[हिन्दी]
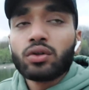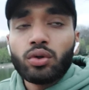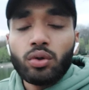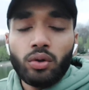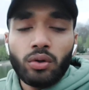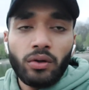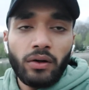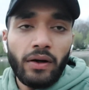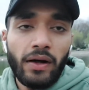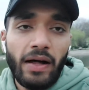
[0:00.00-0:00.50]

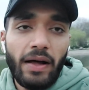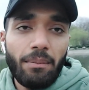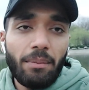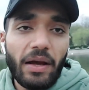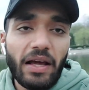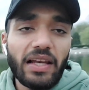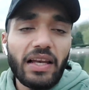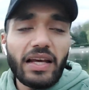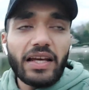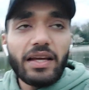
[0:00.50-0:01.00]
तो
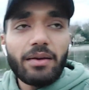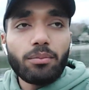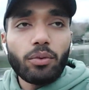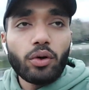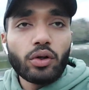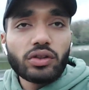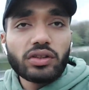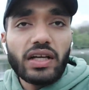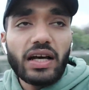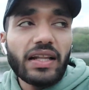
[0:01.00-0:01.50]
पहले ही
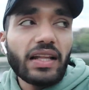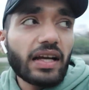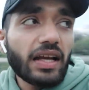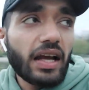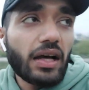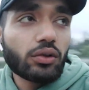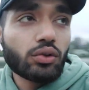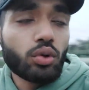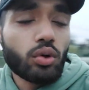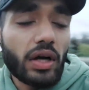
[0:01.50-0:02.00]
बहुत ज़्यादा
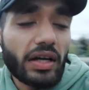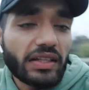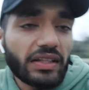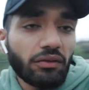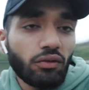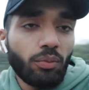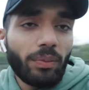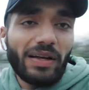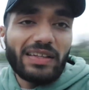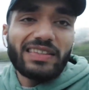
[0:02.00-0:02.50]
क्या उसको
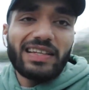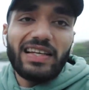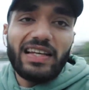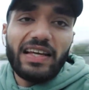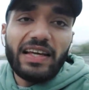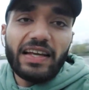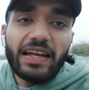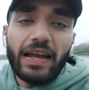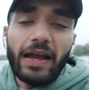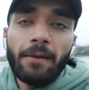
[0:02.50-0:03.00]
कहते हैं वो पैसे
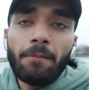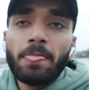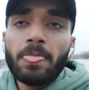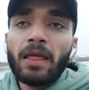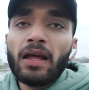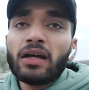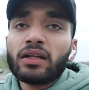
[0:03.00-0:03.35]
ले रहे हैं